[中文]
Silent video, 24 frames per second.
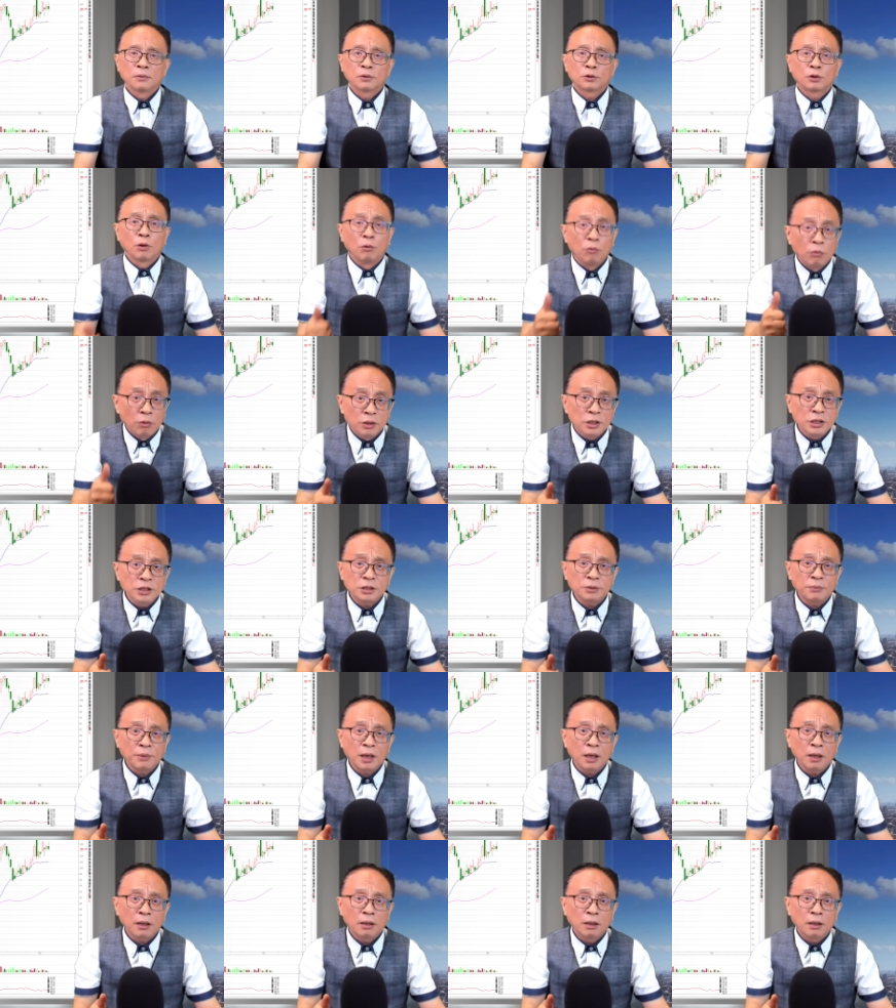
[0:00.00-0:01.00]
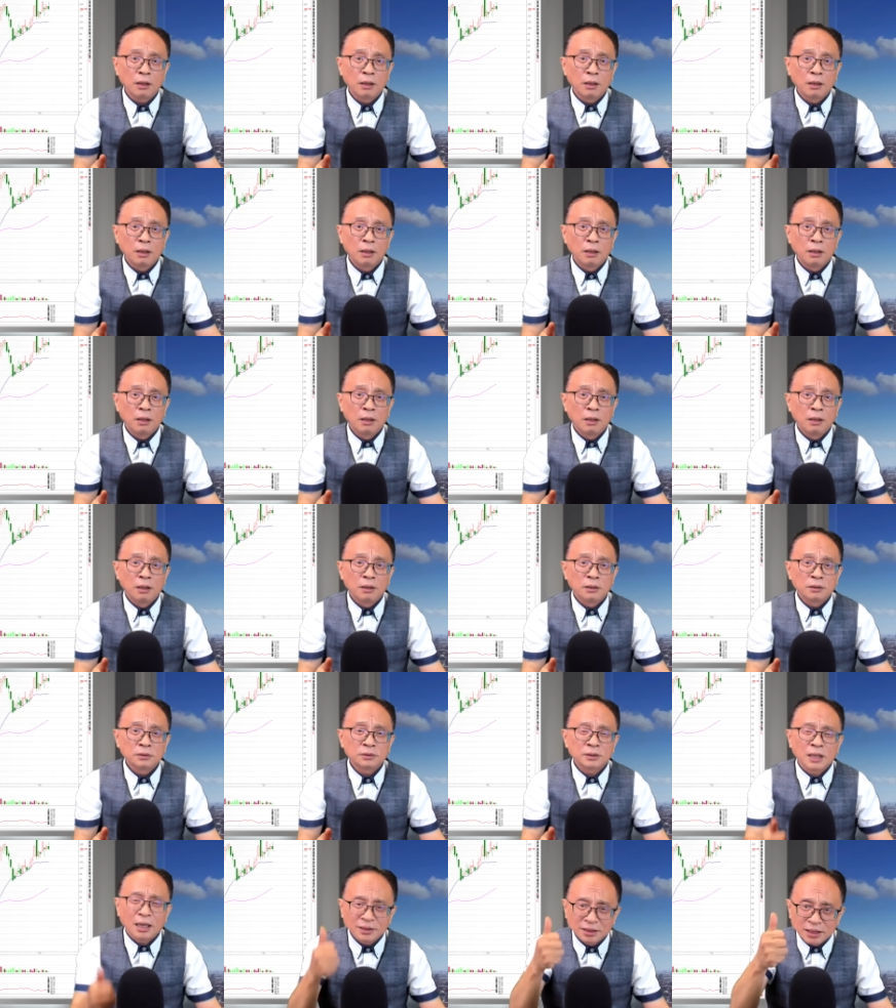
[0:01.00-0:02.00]
懂我意思吗？
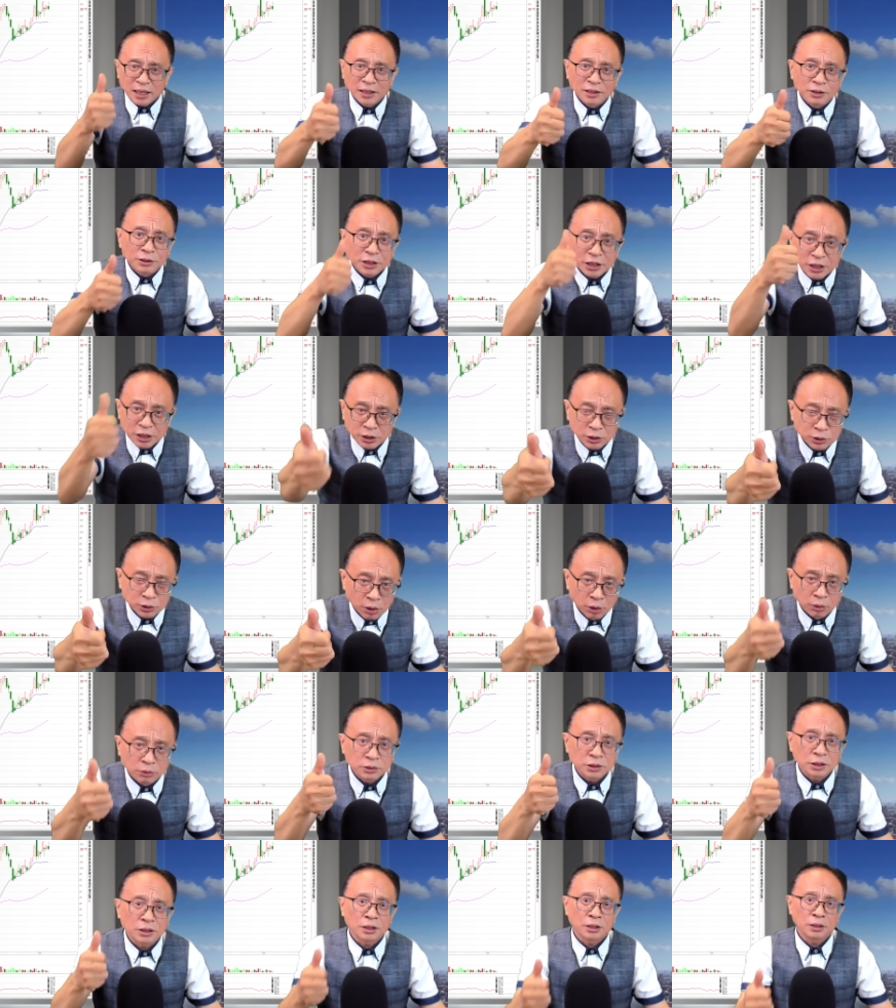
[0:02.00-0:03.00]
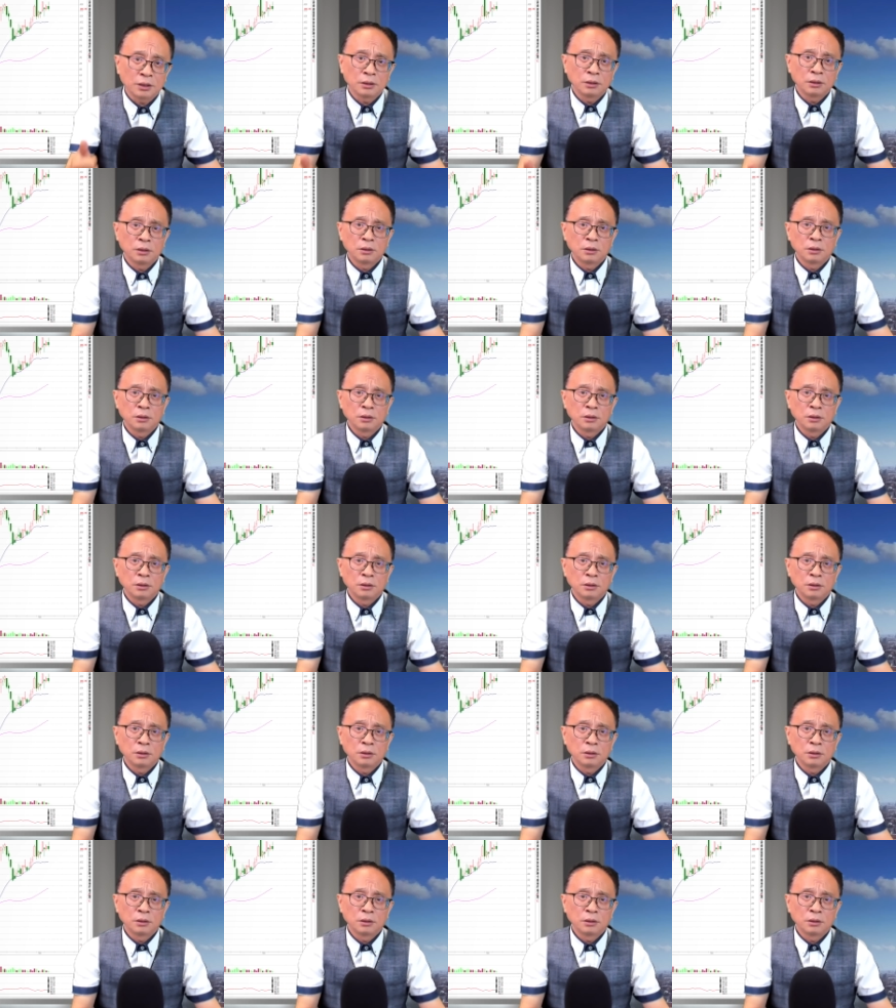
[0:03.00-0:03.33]
它才能引动这个。